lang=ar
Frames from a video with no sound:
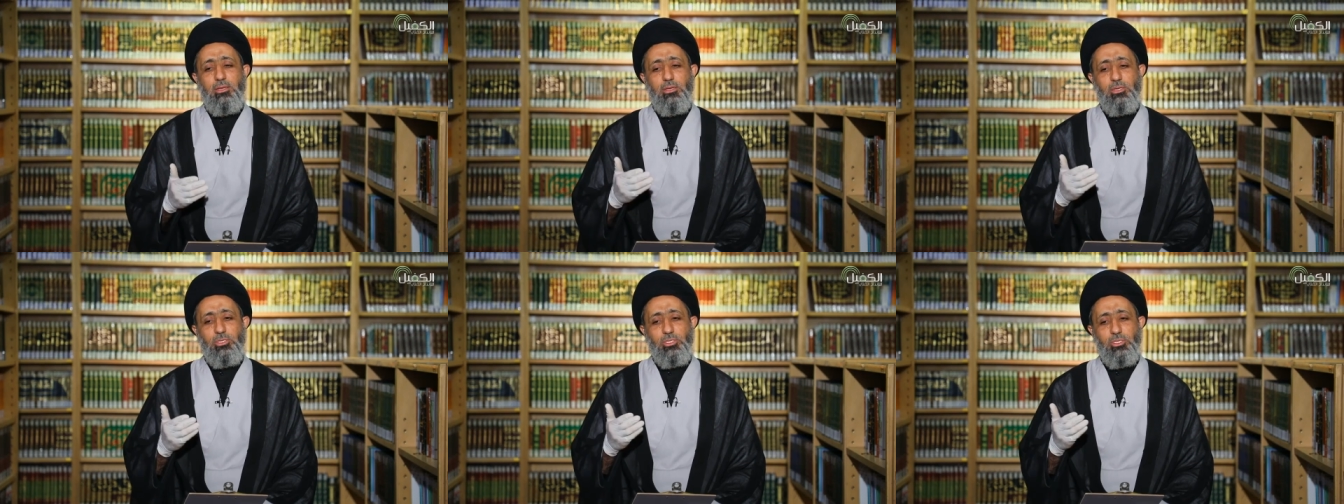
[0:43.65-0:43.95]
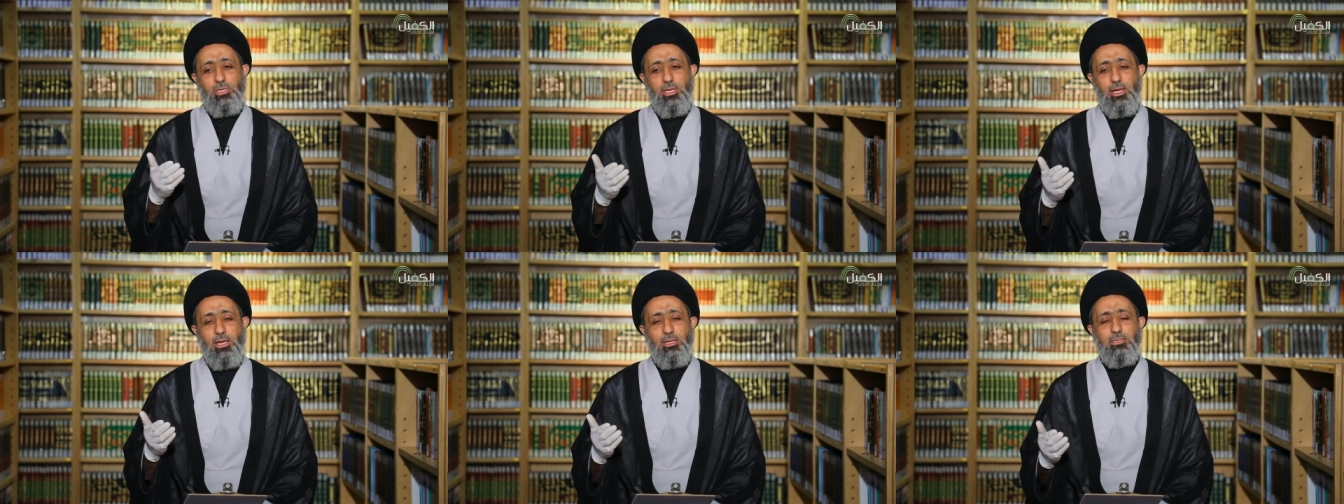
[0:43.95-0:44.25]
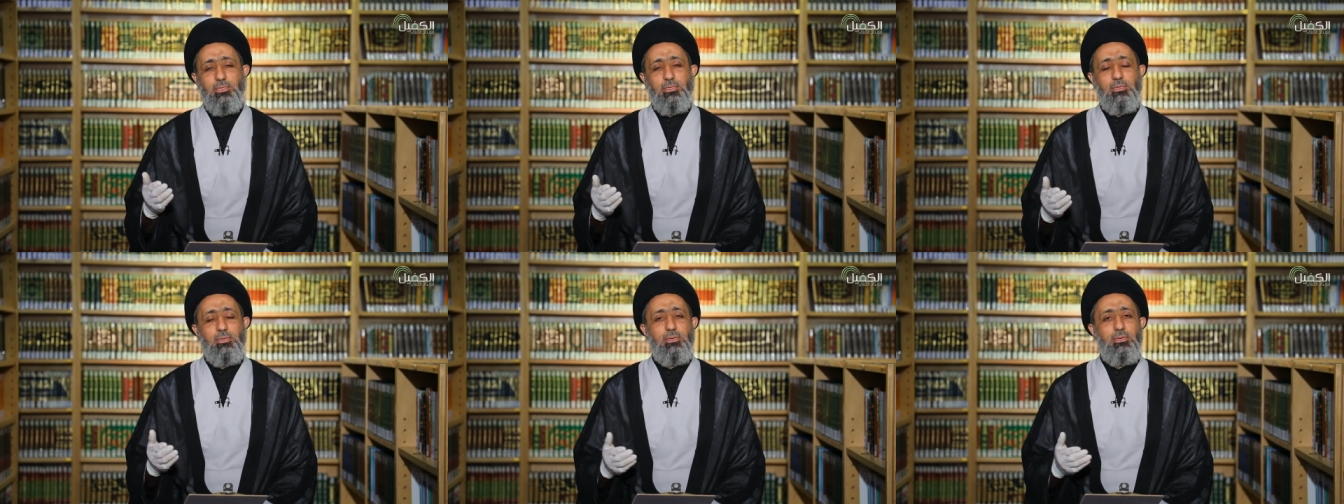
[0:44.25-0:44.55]

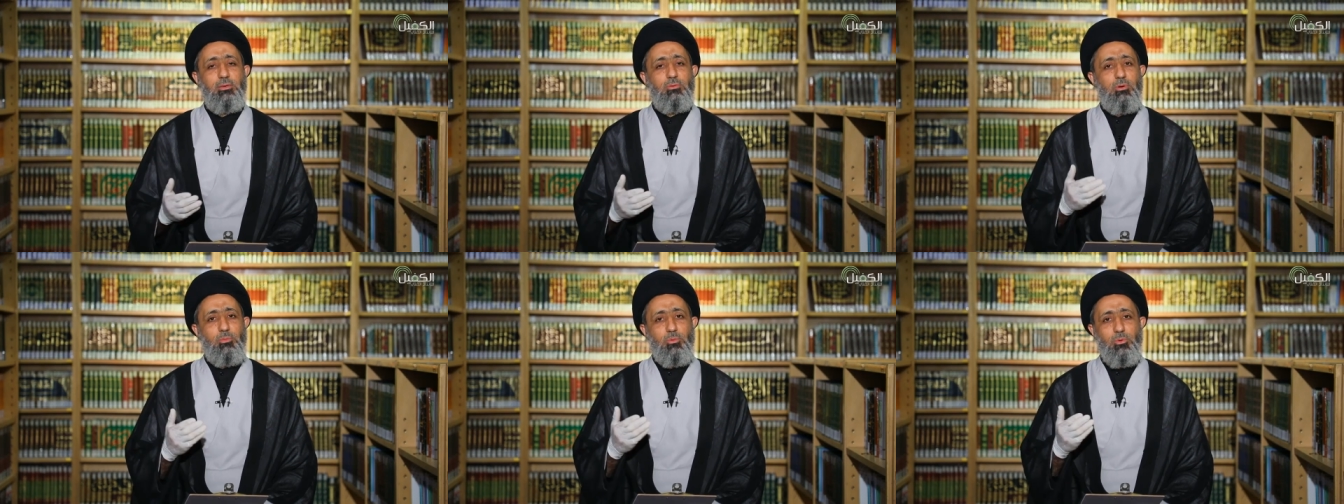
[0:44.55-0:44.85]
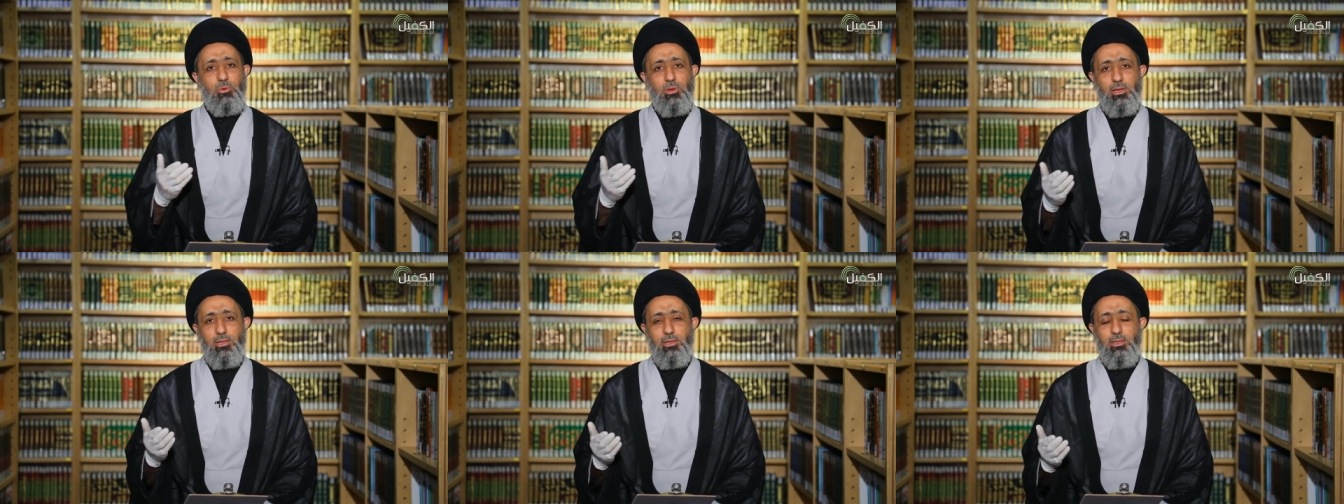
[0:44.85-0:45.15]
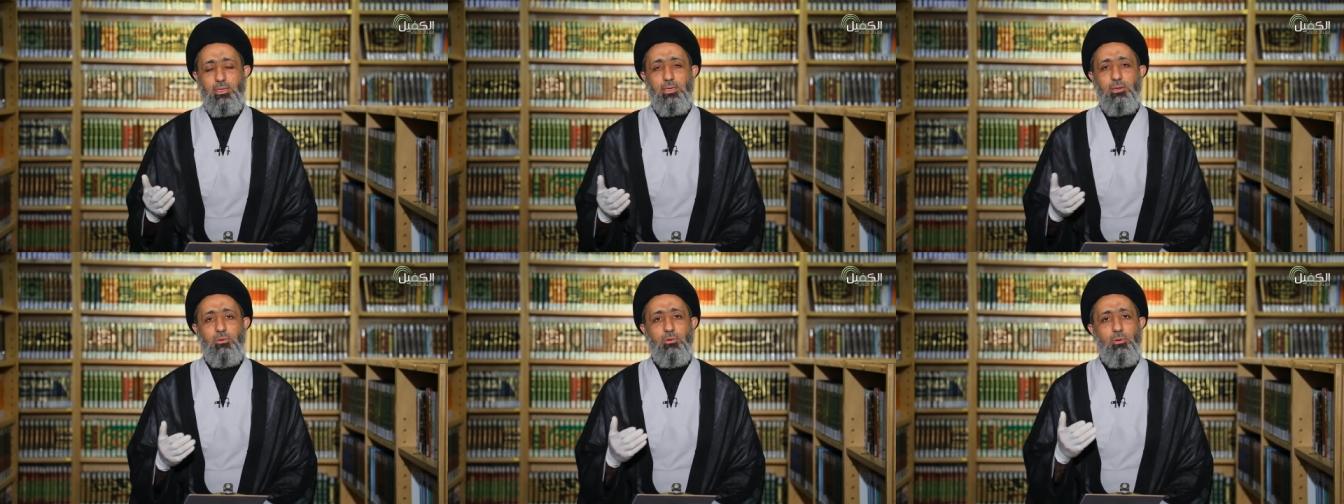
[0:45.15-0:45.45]
لشيعته
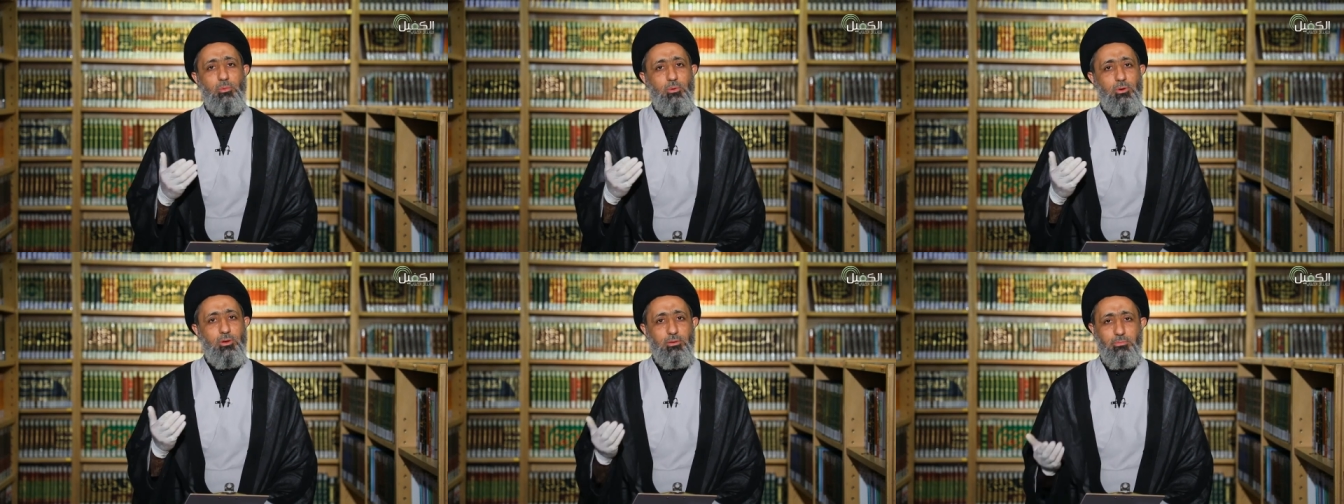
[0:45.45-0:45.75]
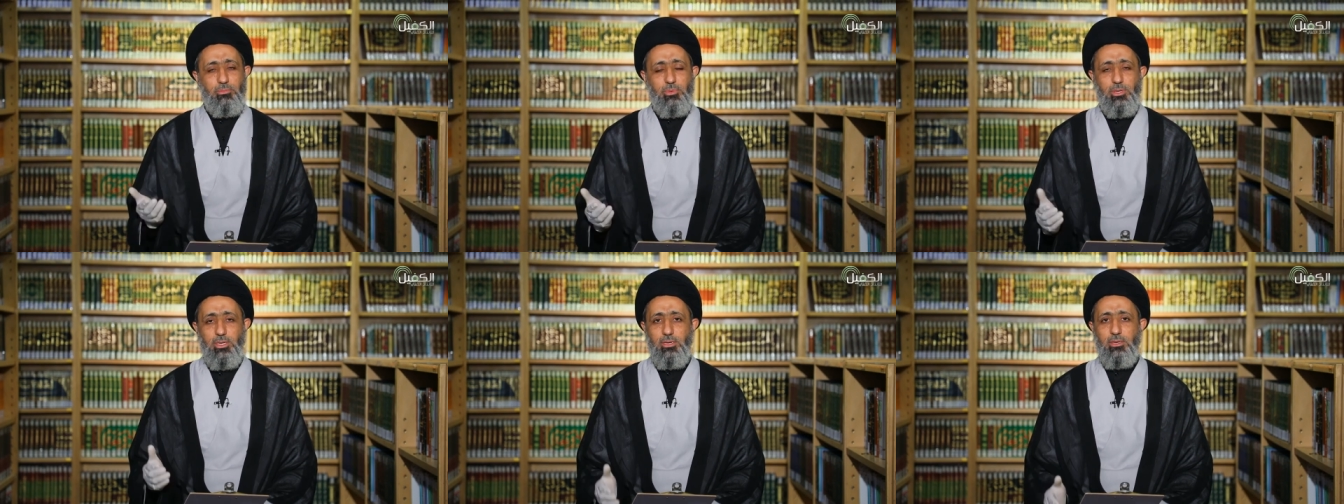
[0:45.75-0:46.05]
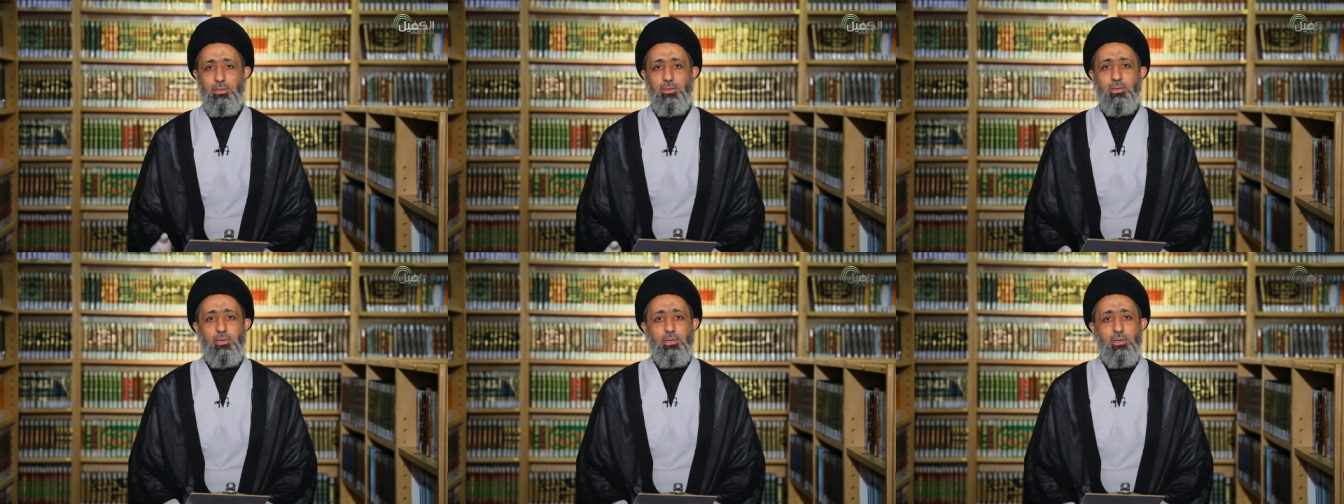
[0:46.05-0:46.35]
ومواليه
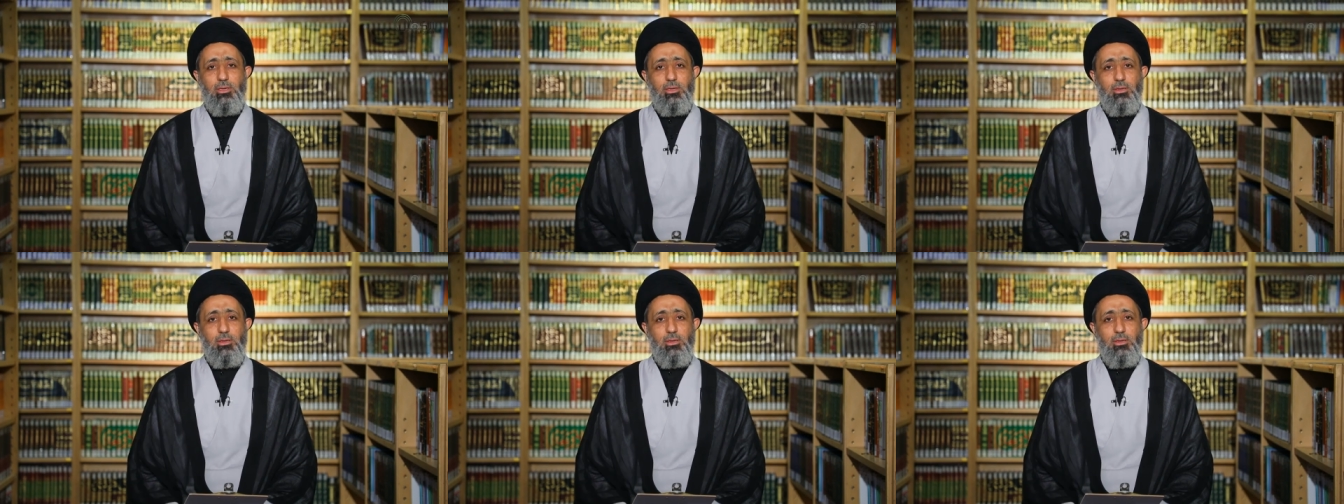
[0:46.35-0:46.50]
ومحبيه